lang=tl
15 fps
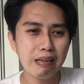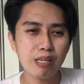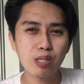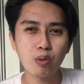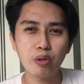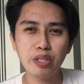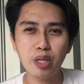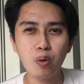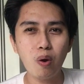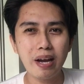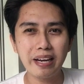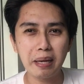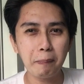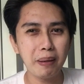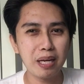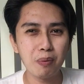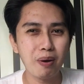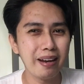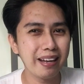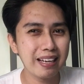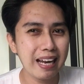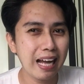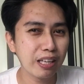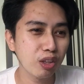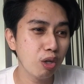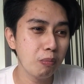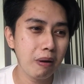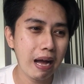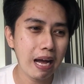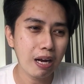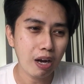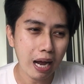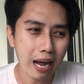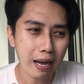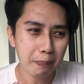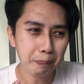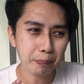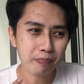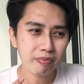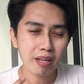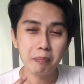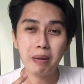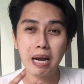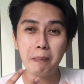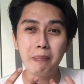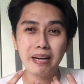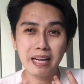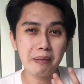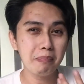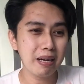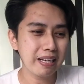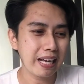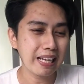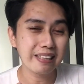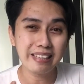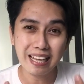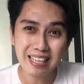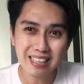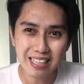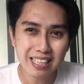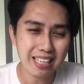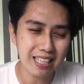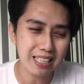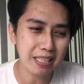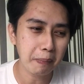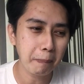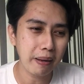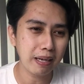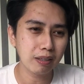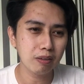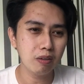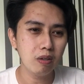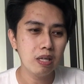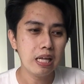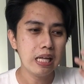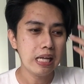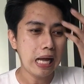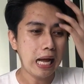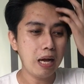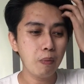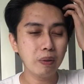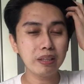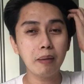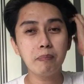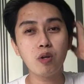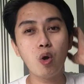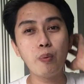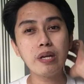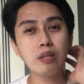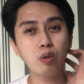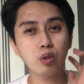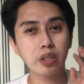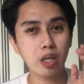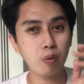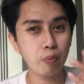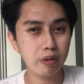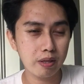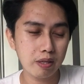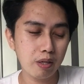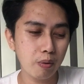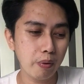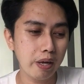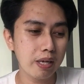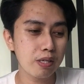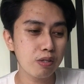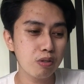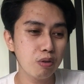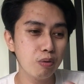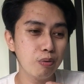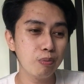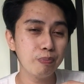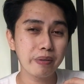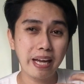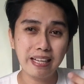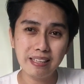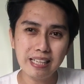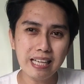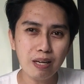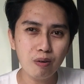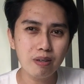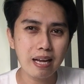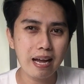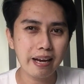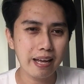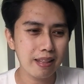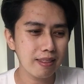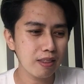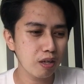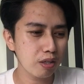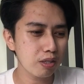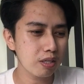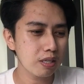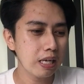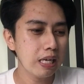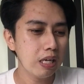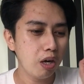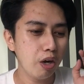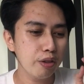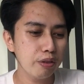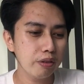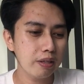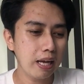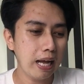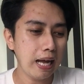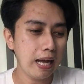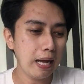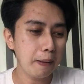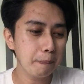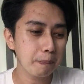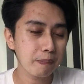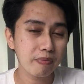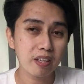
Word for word: So hindi ko kayang ipaliwanag lahat ng mga um, mga bagay-bagay technically pero uh, what I'm going to share with you is yung idea ko lang and thoughts on um,